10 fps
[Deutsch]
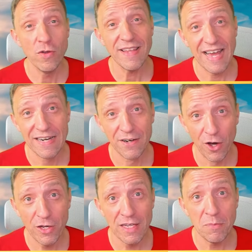Und einen
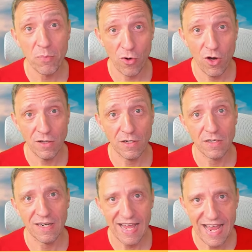neuen
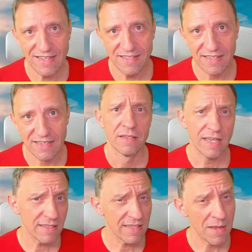Brawler Clancy.
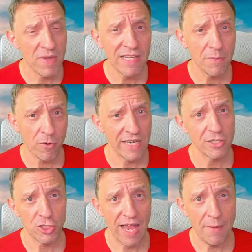Das ist ein Medium
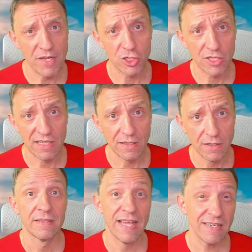Range Damage
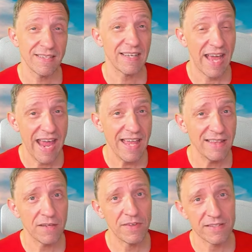Dealer, der sich
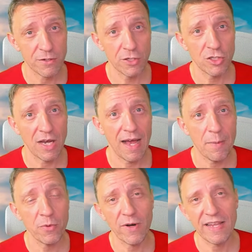ähnlich wie Surge
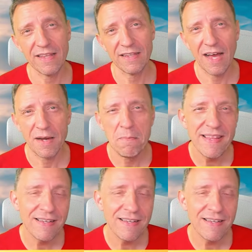upgraden kann